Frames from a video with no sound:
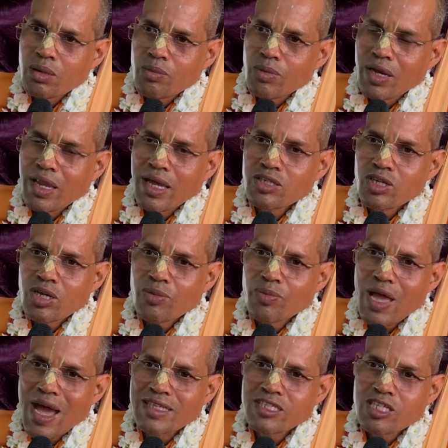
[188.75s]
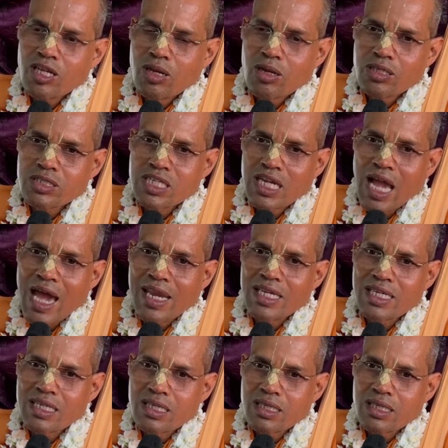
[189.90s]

মানে একজন ব্যাধ ছিল শিকারী